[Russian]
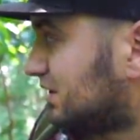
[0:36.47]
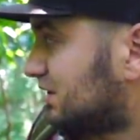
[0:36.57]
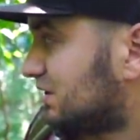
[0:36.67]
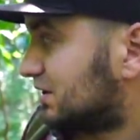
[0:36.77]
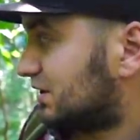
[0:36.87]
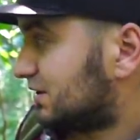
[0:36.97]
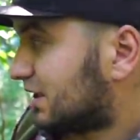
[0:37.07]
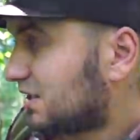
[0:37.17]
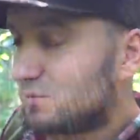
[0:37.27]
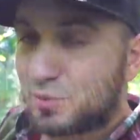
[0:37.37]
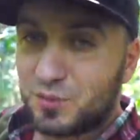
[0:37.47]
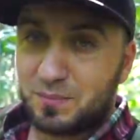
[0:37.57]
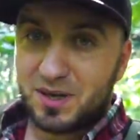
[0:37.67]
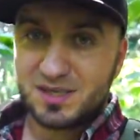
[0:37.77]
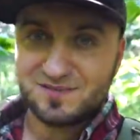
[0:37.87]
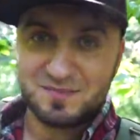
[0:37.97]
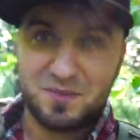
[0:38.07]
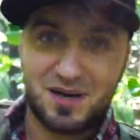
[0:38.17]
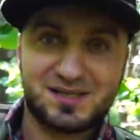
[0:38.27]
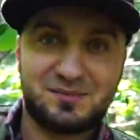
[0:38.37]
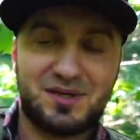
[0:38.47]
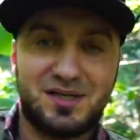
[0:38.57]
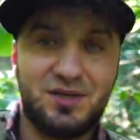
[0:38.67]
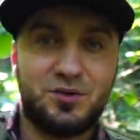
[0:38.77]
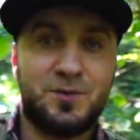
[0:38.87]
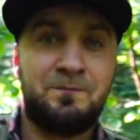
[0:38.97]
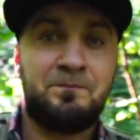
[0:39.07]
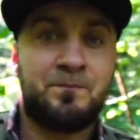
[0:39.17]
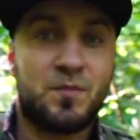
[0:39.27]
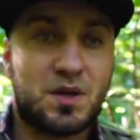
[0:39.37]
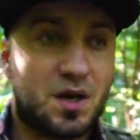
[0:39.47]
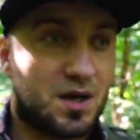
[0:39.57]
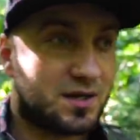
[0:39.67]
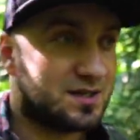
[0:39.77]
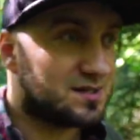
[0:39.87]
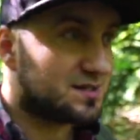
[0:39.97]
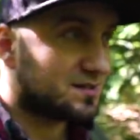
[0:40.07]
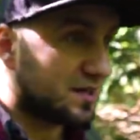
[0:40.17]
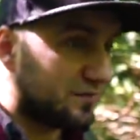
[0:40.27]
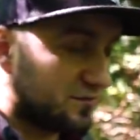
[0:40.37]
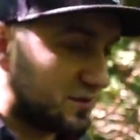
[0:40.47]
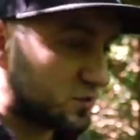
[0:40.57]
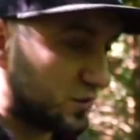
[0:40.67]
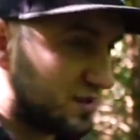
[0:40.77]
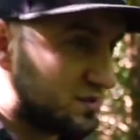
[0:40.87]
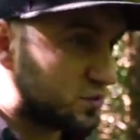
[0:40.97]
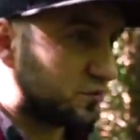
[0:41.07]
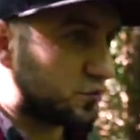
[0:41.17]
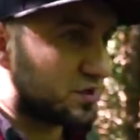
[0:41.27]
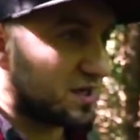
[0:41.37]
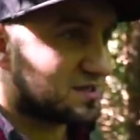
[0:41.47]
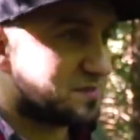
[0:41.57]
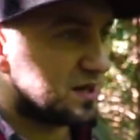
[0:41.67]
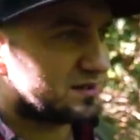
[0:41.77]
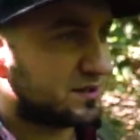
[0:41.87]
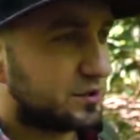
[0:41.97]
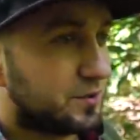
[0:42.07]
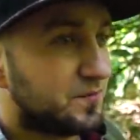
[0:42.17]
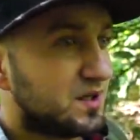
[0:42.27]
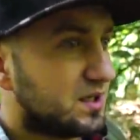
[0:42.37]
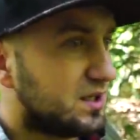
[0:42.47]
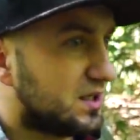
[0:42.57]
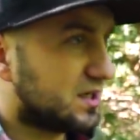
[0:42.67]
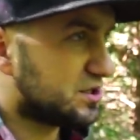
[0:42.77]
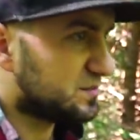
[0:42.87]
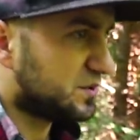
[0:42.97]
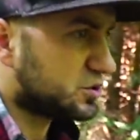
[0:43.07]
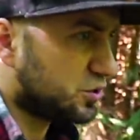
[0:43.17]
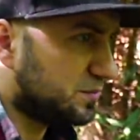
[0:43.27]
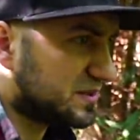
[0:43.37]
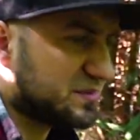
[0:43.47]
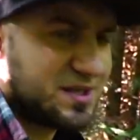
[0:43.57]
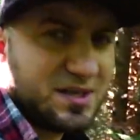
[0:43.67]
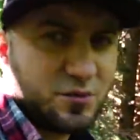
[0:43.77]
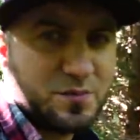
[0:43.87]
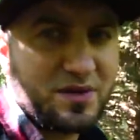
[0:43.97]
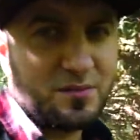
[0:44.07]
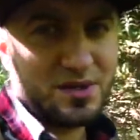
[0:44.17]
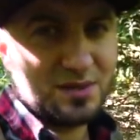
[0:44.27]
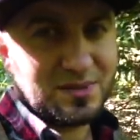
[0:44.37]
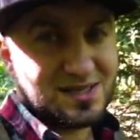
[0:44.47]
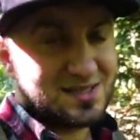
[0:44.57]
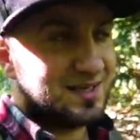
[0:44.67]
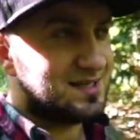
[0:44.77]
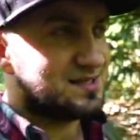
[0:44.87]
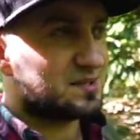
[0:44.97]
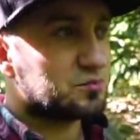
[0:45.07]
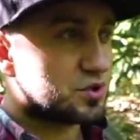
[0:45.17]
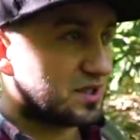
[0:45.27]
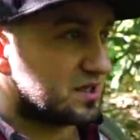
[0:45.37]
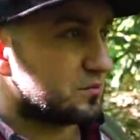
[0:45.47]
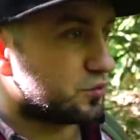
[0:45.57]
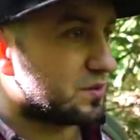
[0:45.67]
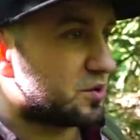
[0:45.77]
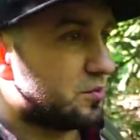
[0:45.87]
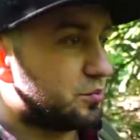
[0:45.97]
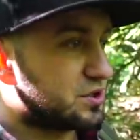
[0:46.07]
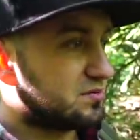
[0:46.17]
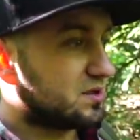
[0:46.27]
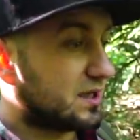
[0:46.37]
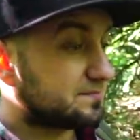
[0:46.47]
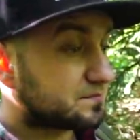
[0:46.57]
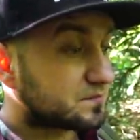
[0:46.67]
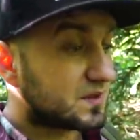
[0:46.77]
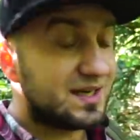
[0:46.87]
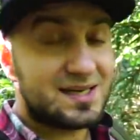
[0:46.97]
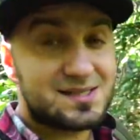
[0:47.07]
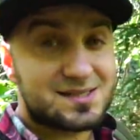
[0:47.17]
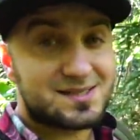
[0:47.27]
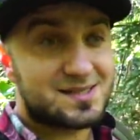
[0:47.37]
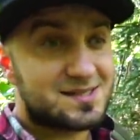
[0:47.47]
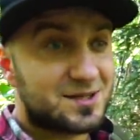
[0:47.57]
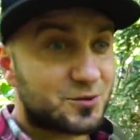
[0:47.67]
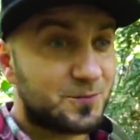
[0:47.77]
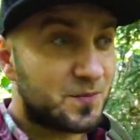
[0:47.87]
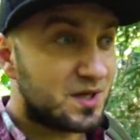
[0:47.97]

И я не буду показывать пальцем где, но а, я здесь оставил в лесу лестницу, в кустах спрятал ее. И я сейчас пришел посмотреть вот первым делом, есть ли лестница, потому что она ну, на моем пути была. И лестницы здесь нету.